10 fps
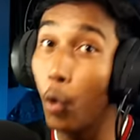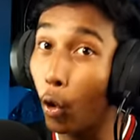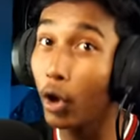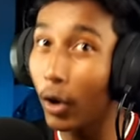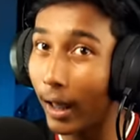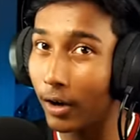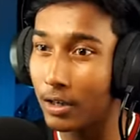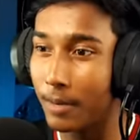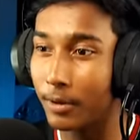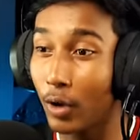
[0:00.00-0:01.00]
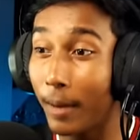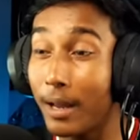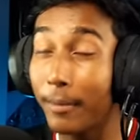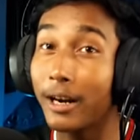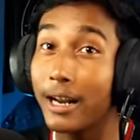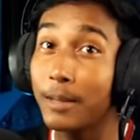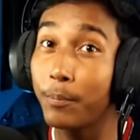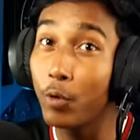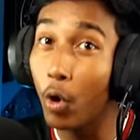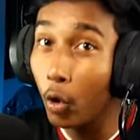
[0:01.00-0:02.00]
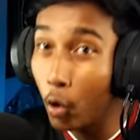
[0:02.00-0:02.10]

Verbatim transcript: গোল্ডও লাগানো যাবে তো আমি আমার গাড়িতে পুরো